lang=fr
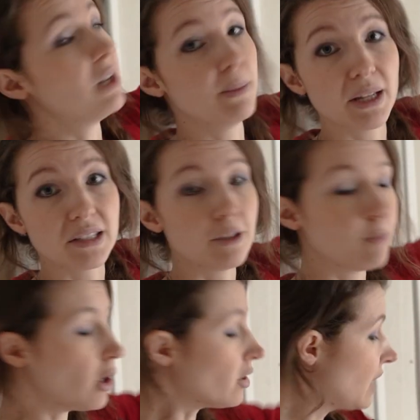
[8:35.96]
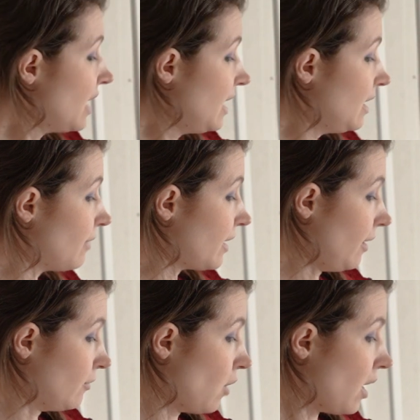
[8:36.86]
les bâtis de porte. Il va y
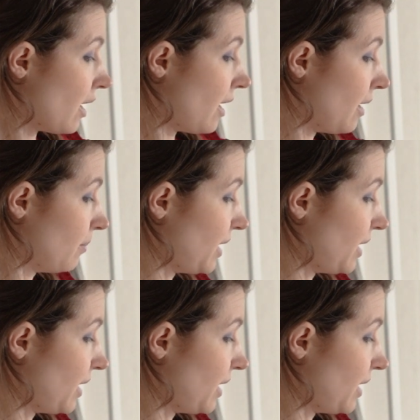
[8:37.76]
avoir un